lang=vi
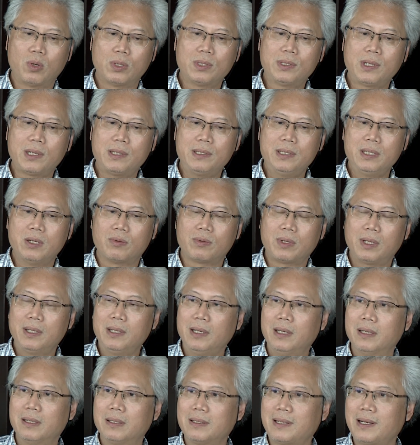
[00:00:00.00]
có rất nhiều các
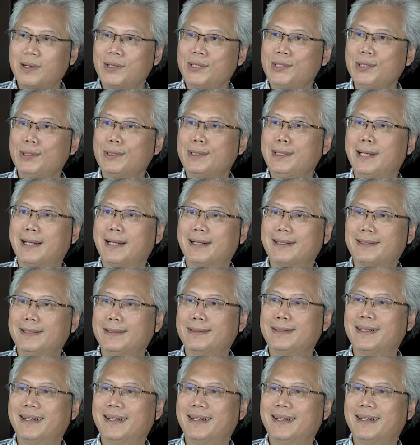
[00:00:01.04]
hiện các sự kiện thực